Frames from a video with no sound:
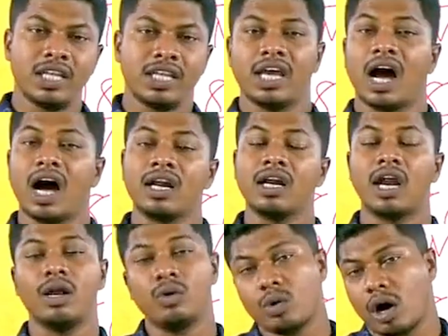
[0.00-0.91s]
இது
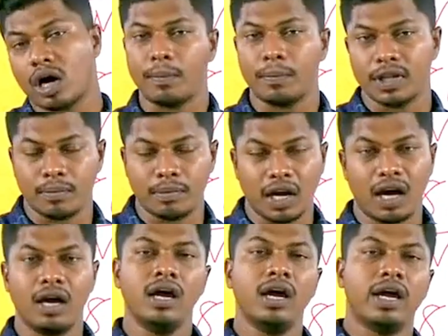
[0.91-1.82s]
யாருனால உருவாக்கப்படுது
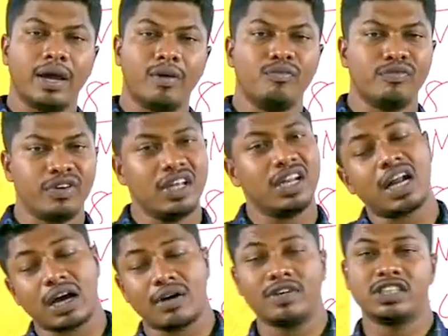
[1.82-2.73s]
அப்படின்னா எம்
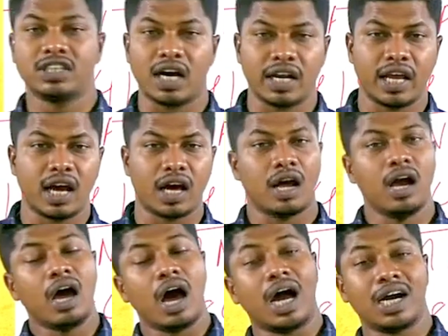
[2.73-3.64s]
வீரராகவச்சாரியார்
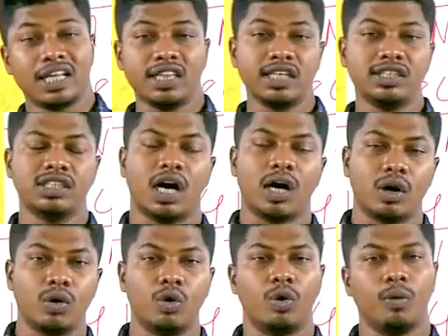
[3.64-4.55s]
அனந்த
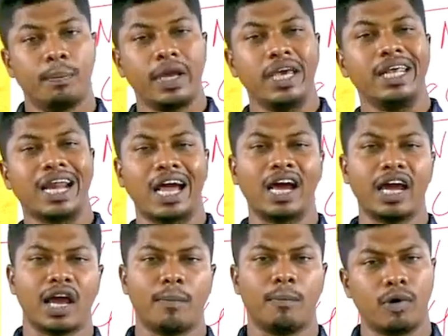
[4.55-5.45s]
சார்லு பி
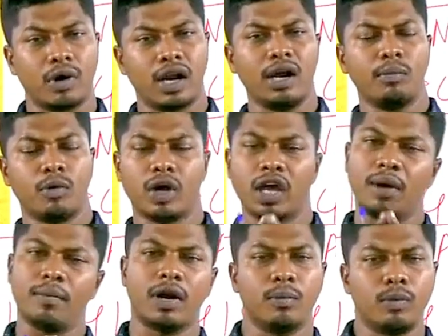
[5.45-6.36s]
ரங்கையா போன்ற
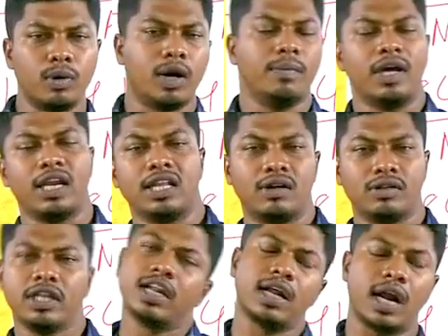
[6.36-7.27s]
முக்கியமான மூன்று பேர் இதில்
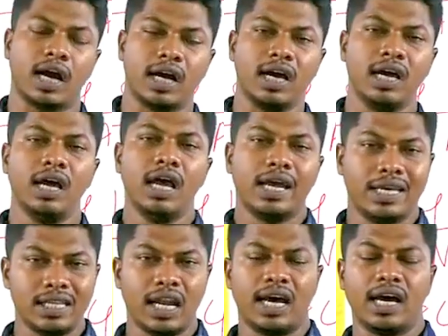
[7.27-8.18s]
வந்து இருக்கிறாங்க
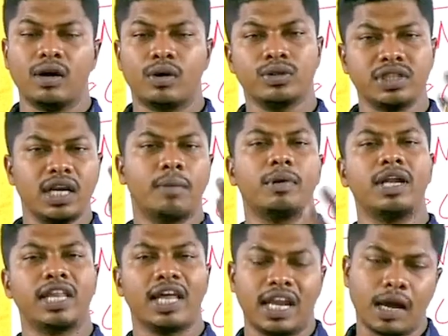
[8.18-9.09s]
இதில் கொஸ்டின்
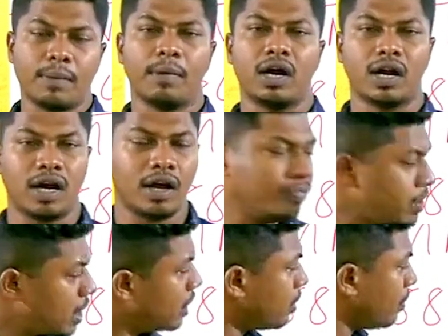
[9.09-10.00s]
அப்படின்றது என்ன கேட்பாங்கன்னா
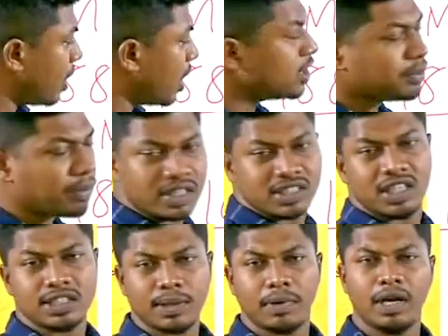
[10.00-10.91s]
இந்த மெட்ராஸ்
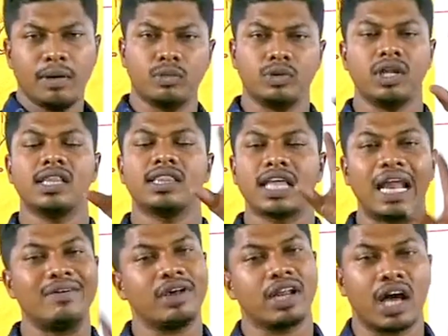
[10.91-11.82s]
மகாஜன சபையின் முதல்
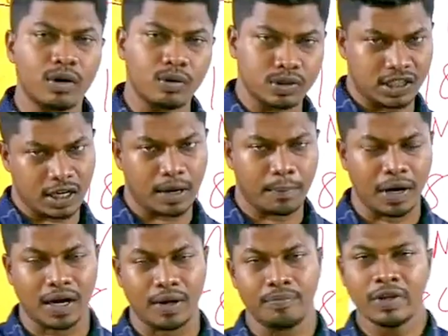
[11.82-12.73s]
தலைவர் யாருன்னு கொஸ்டின்
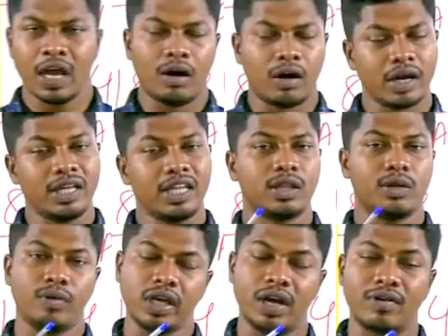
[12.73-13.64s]
கேட்பாங்க ஓகே இதை
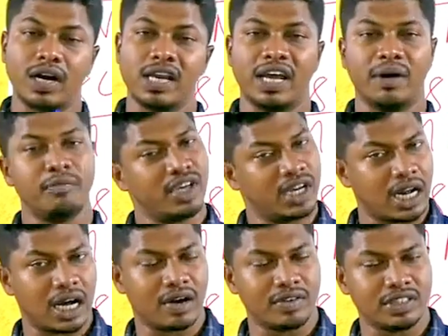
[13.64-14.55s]
துவங்கியவர்கள் எம்
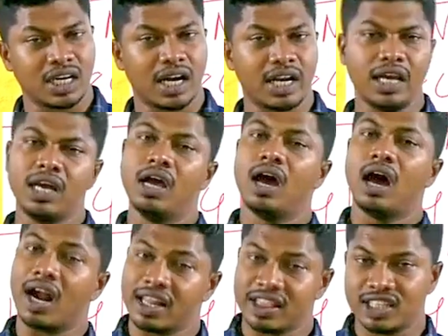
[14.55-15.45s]
வீரராகவச்சாரி
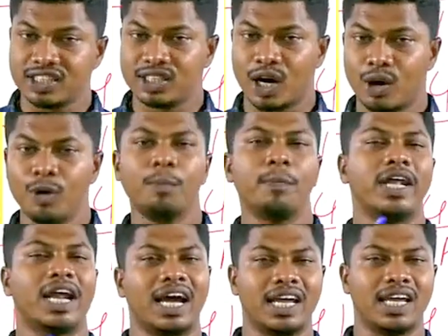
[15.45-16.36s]
அனந்த சார்லு
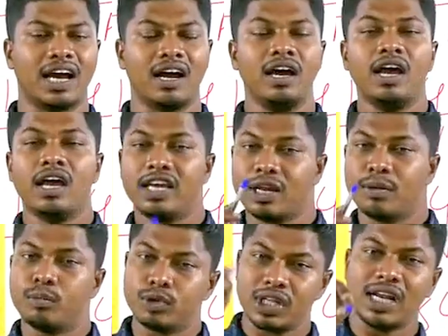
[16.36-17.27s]
பி ரங்கையா
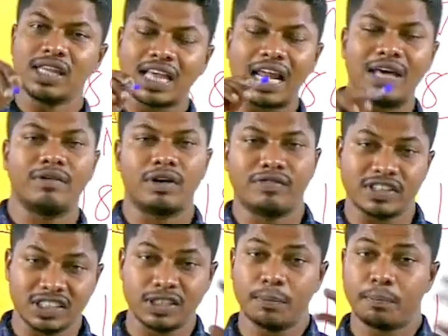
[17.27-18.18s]
இதன் முதல் தலைவர்
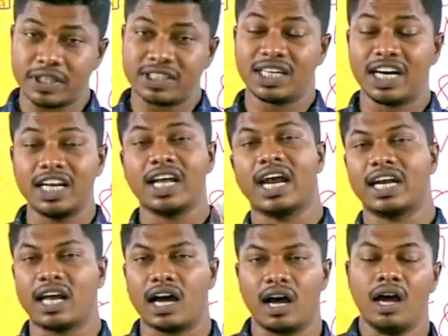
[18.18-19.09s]
ஃபர்ஸ்ட் பிரசிடென்ட்னு
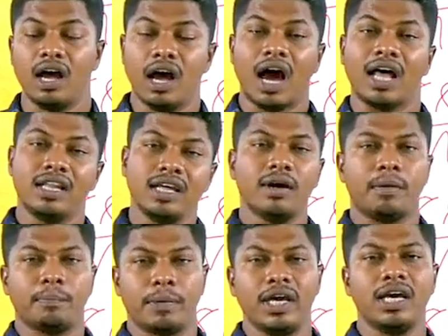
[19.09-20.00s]
கேட்டால் அது
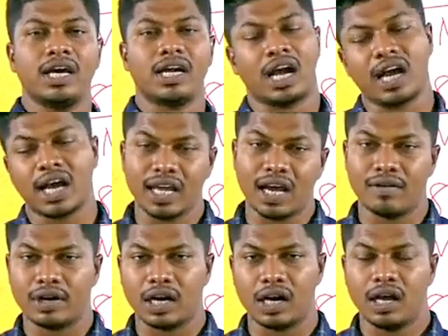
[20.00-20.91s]
பி ரங்கையா
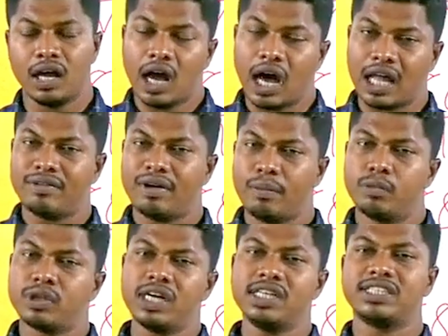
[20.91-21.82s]
அவர்கள் அதுவே
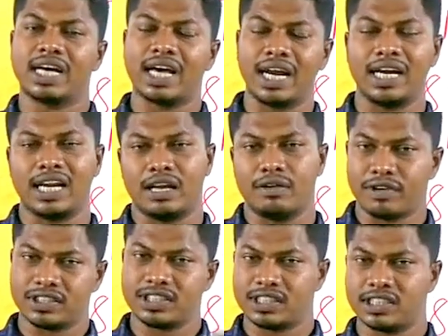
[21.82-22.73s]
முதல் செக்ரட்டரி
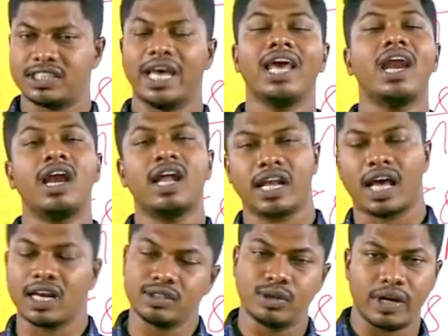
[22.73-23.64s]
ஃபர்ஸ்ட் செயலாளர்
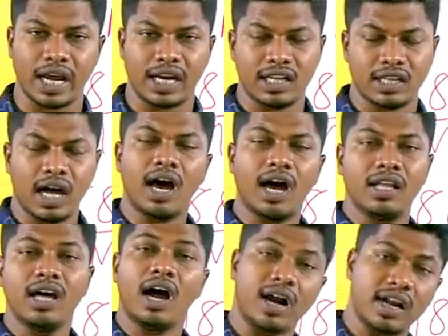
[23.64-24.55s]
யாருன்னு சொல்லி கேட்டிருந்தா
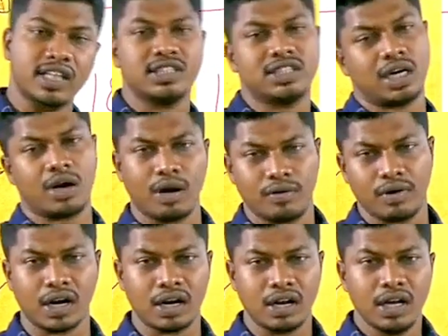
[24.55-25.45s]
அது அனந்த சார்ல
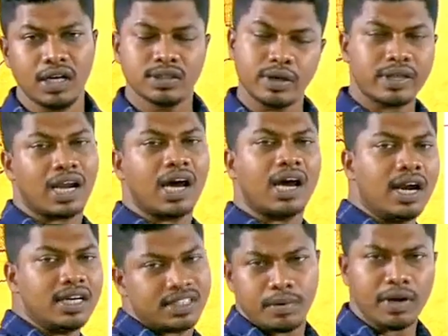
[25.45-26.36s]
அவர்கள் ஸோ இதெல்லாம்
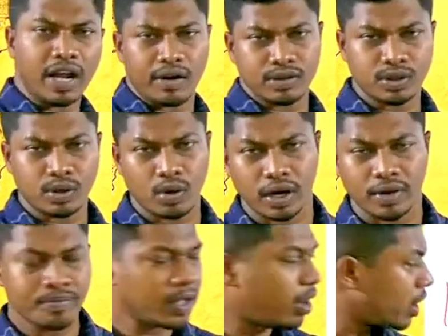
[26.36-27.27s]
கான்செப்ட் ஞாபகம் வச்சுக்கோங்க
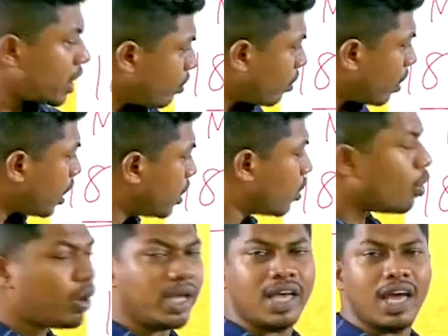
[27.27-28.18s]
ஓகே இவங்களோட
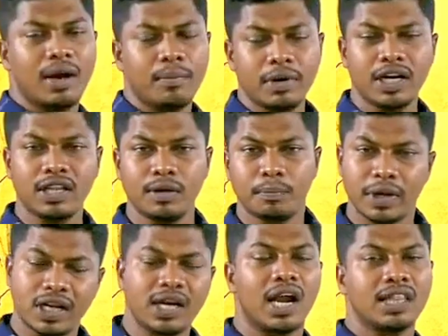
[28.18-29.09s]
கோரிக்கை அப்படின்றது
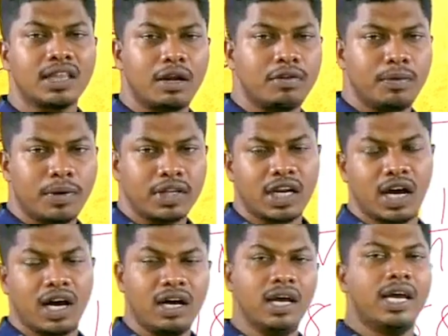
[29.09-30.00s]
பிற்காலத்தில் வந்து
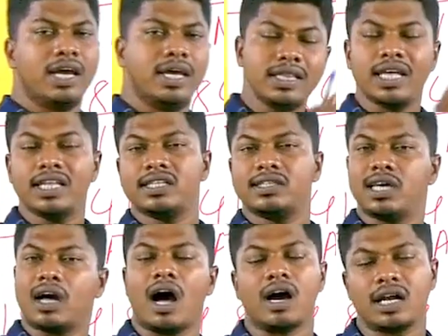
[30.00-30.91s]
பார்த்தீங்கன்னா இந்திய
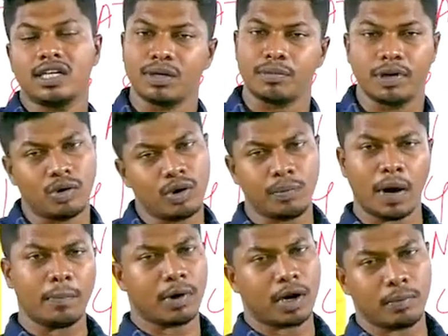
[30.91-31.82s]
தேசிய காங்கிரஸ் அப்படின்னு ஒன்று
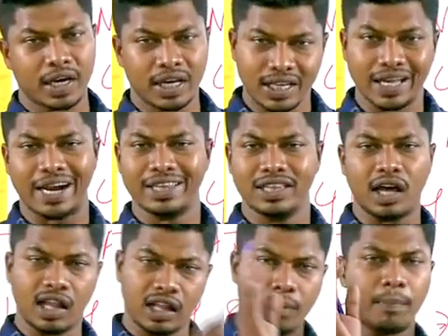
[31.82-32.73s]
பார்ப்போம் நம்ம இதுக்கு அடுத்து
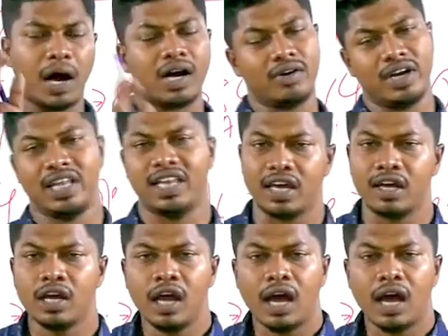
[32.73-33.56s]
அதுதான் பார்க்க வேண்டியதே